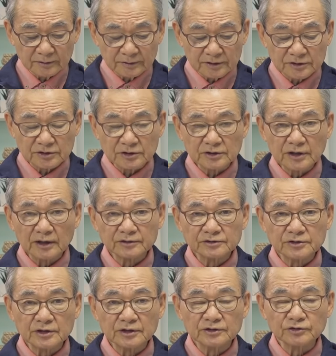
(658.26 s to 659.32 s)
で、新約
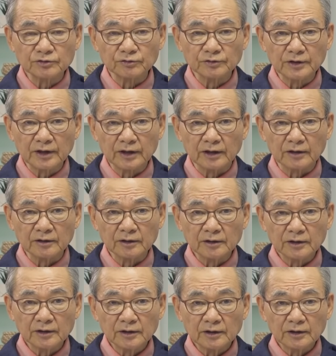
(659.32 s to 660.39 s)
聖書で
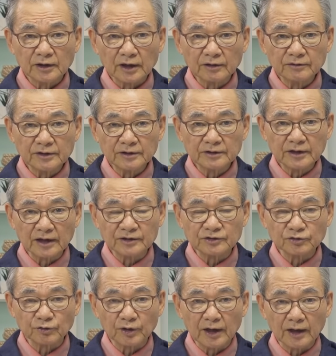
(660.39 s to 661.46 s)
百人隊
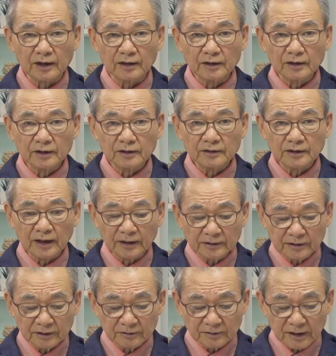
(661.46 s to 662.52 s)
長が
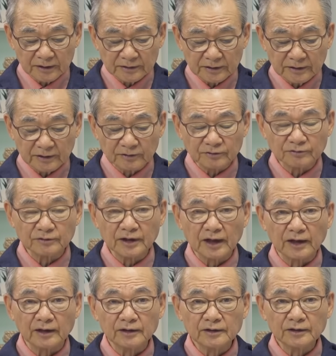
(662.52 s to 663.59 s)
何人ぐらい出てくる
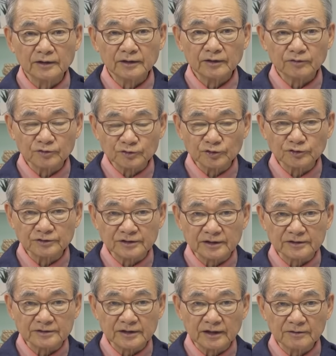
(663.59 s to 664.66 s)
かご存知
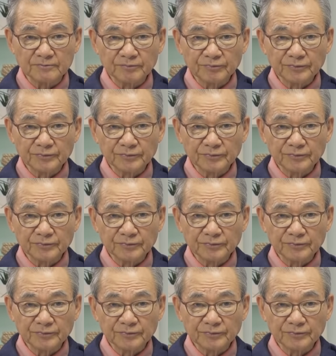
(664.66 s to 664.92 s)
ですか？